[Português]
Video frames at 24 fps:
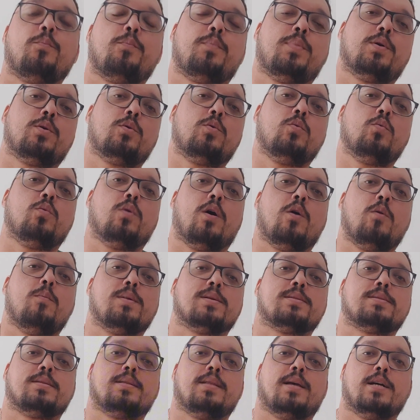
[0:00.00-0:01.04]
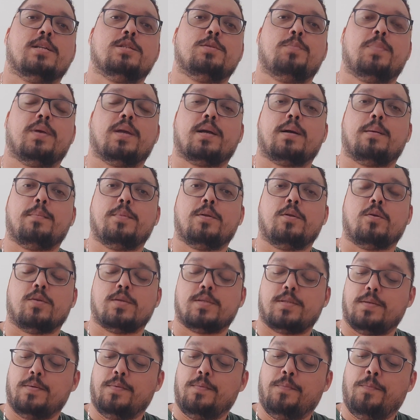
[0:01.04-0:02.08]
perdoar uma cidade
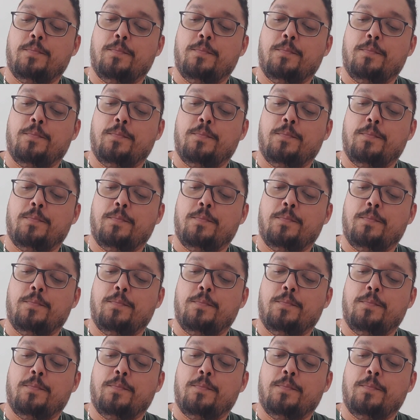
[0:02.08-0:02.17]
pecaminosa.